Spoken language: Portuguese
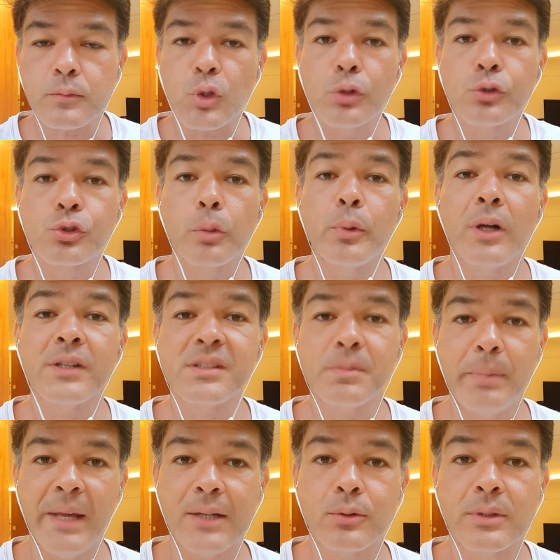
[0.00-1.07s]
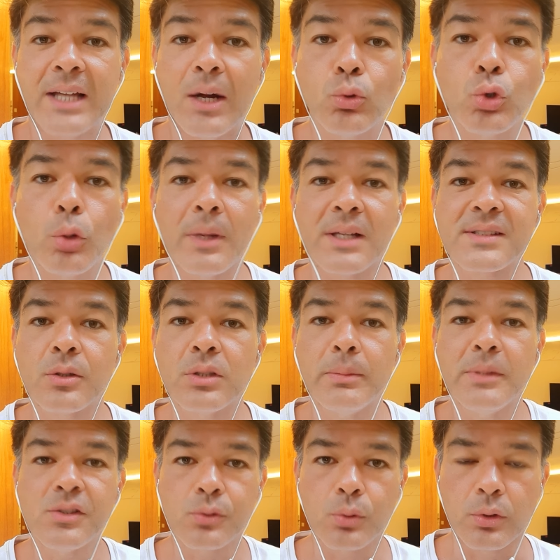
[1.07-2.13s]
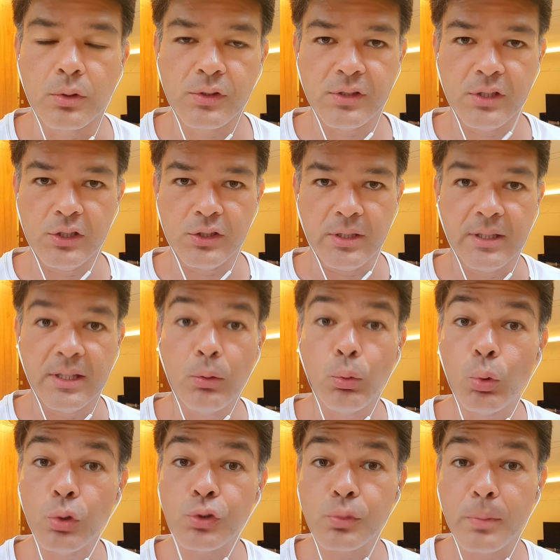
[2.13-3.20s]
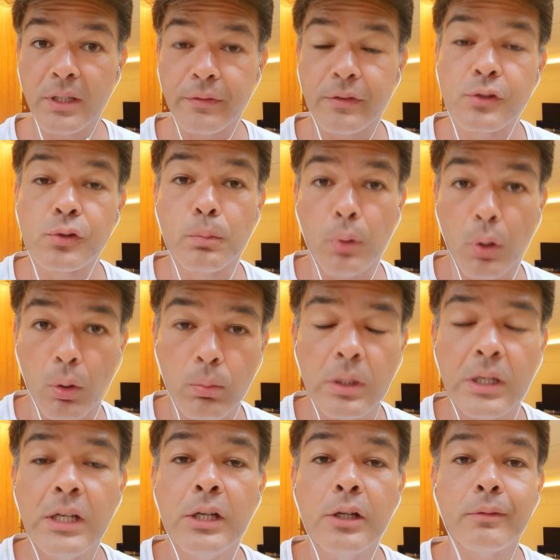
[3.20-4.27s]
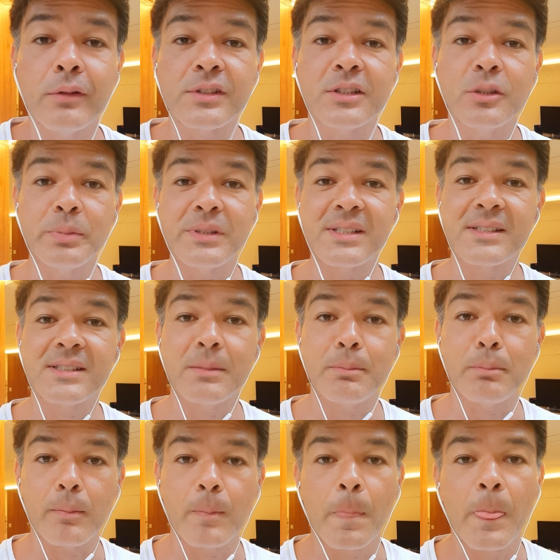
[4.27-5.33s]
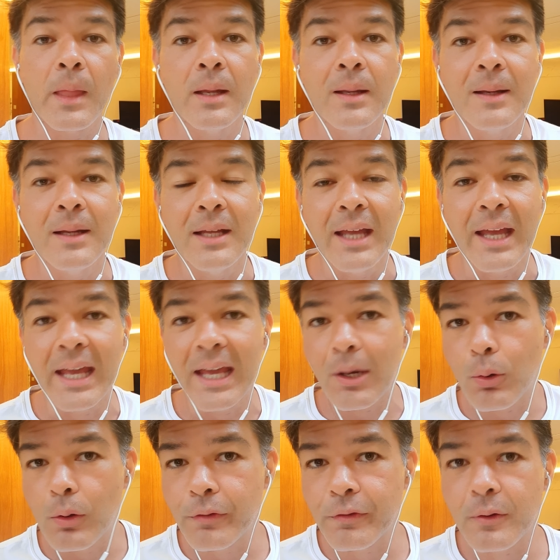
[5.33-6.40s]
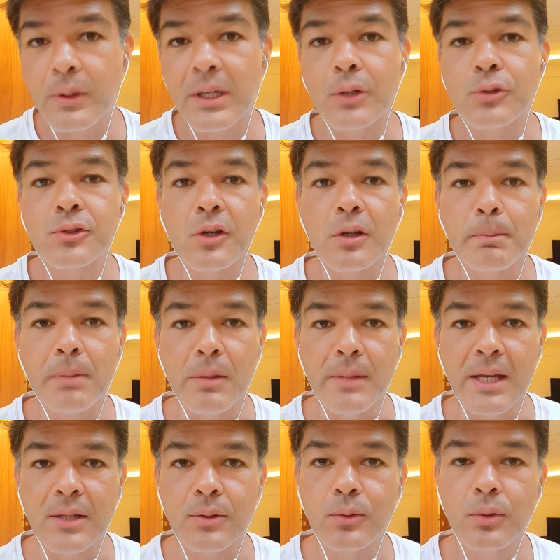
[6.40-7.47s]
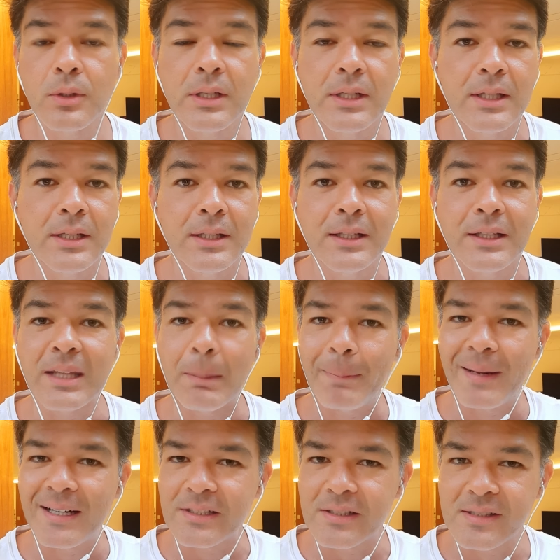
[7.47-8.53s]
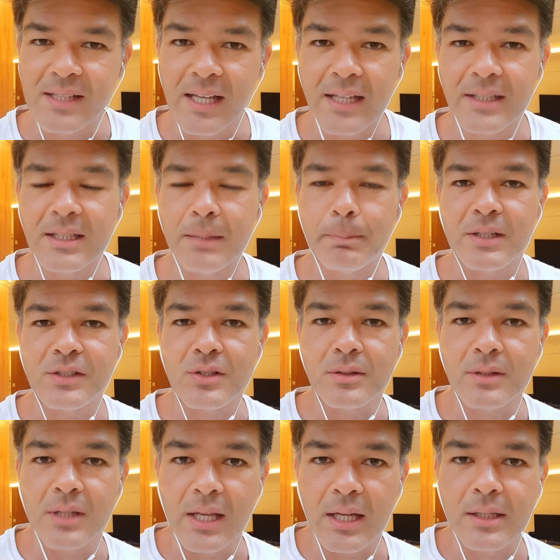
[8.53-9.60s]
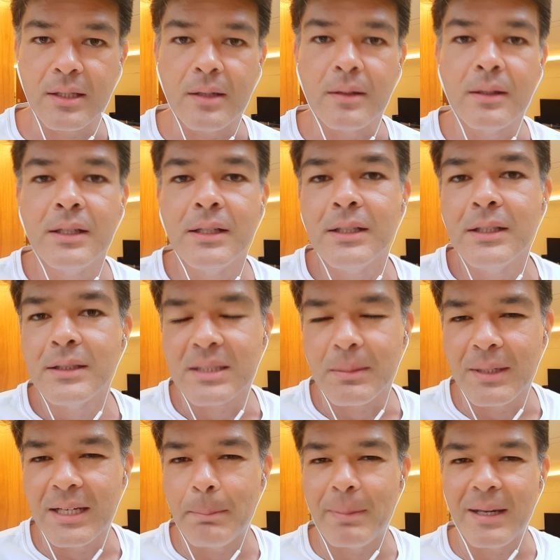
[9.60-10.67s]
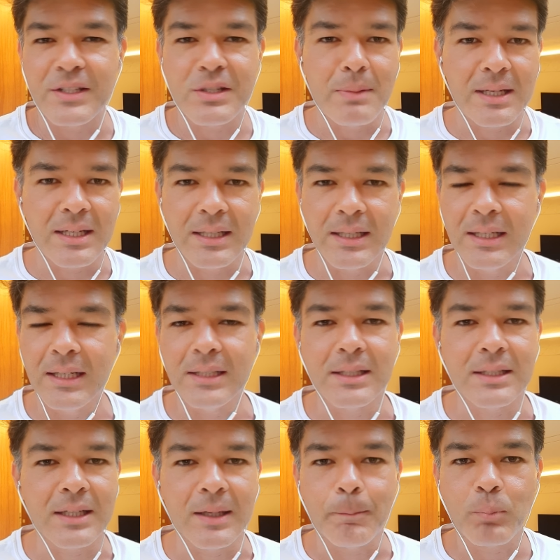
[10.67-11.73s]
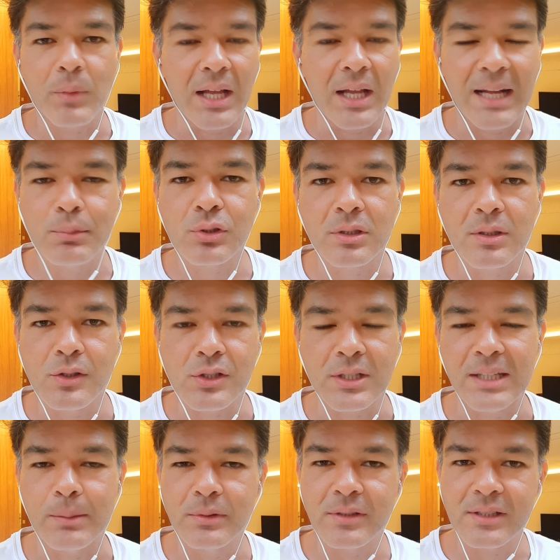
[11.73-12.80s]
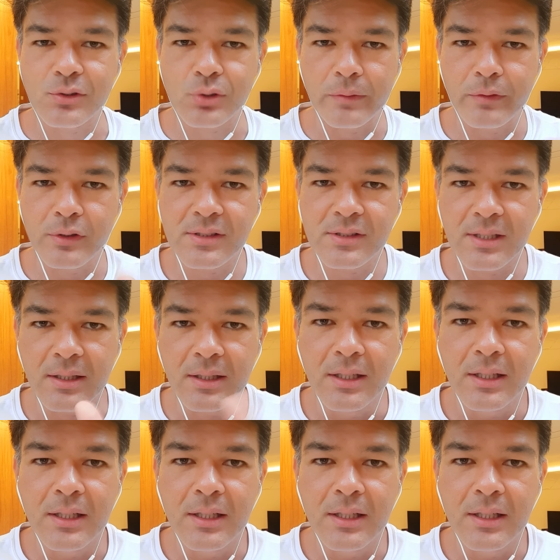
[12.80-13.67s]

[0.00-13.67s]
Sob o aspecto da automação da mistura, ou seja, ele tem um custo-benefício bom, você não precisa reconfigurar o seu equipamento na parte externa, na parte interna, trabalhar a parte mecânica, absolutamente nada, muitas vezes é só você